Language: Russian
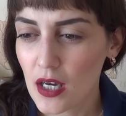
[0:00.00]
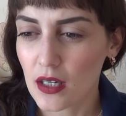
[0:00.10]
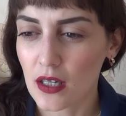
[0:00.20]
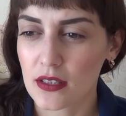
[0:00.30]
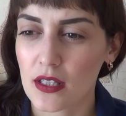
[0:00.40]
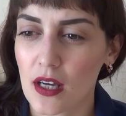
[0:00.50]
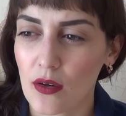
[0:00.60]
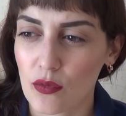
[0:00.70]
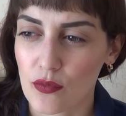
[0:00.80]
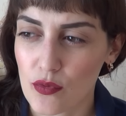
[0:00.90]
как-то так
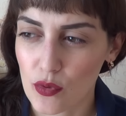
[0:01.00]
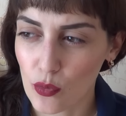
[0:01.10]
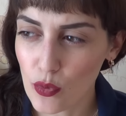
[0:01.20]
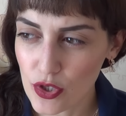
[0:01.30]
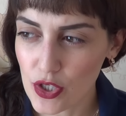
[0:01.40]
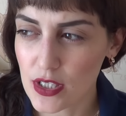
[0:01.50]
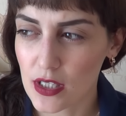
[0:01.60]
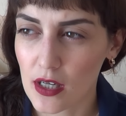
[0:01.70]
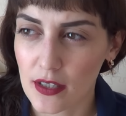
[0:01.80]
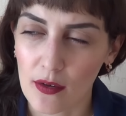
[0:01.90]
вот все кончится,
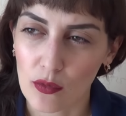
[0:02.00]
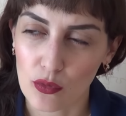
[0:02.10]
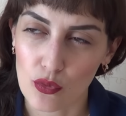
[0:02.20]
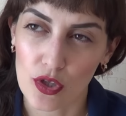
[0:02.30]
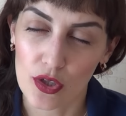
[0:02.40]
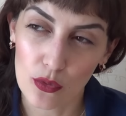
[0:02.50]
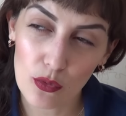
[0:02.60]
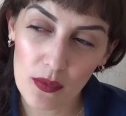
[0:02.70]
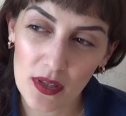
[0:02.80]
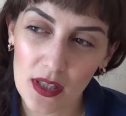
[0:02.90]
как я вот уже и
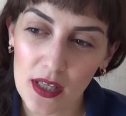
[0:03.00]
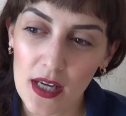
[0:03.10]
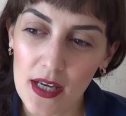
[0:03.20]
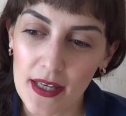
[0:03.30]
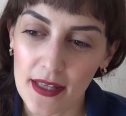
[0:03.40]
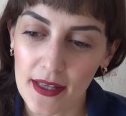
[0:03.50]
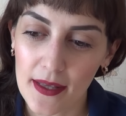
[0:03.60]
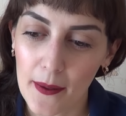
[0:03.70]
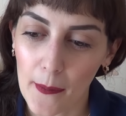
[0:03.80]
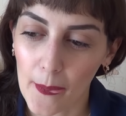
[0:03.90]
думала.
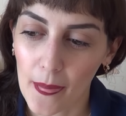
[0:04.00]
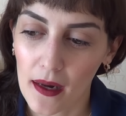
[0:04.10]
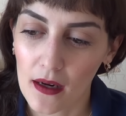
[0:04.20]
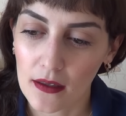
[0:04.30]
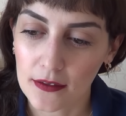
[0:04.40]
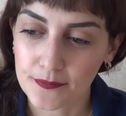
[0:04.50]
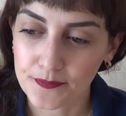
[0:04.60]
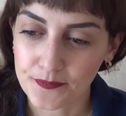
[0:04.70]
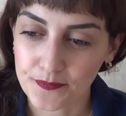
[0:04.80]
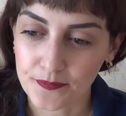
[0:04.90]
И
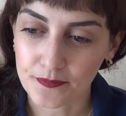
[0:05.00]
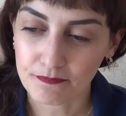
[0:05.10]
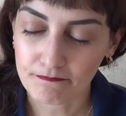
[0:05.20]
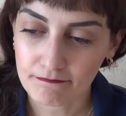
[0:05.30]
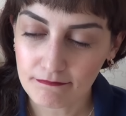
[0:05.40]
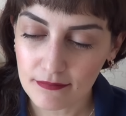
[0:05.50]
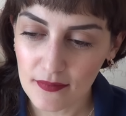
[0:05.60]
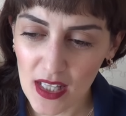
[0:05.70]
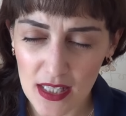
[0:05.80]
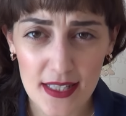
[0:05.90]
эм,
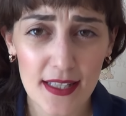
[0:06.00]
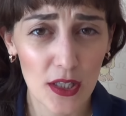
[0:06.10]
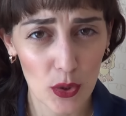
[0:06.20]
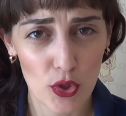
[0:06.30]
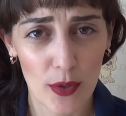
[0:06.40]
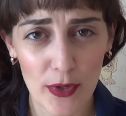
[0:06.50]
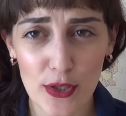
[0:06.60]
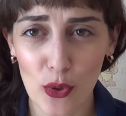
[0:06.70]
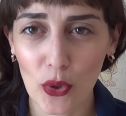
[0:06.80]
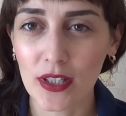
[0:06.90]
сделала уже
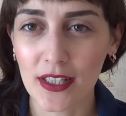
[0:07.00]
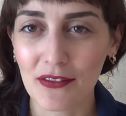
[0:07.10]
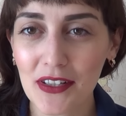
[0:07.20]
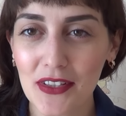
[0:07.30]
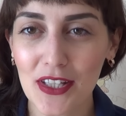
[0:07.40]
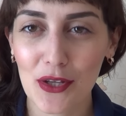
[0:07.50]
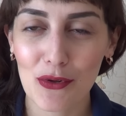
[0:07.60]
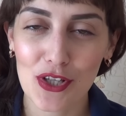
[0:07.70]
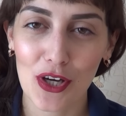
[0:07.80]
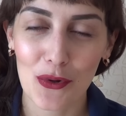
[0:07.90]
определенные выводы, не
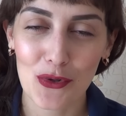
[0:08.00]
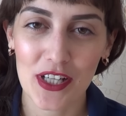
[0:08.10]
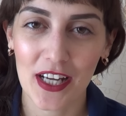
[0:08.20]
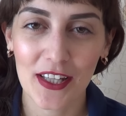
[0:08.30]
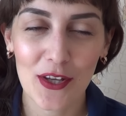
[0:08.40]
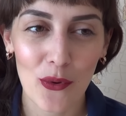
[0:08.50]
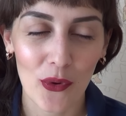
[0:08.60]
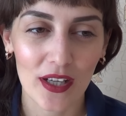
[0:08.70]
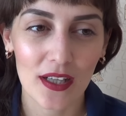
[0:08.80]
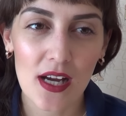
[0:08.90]
очень хорошие о
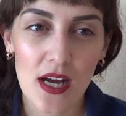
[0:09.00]
героях.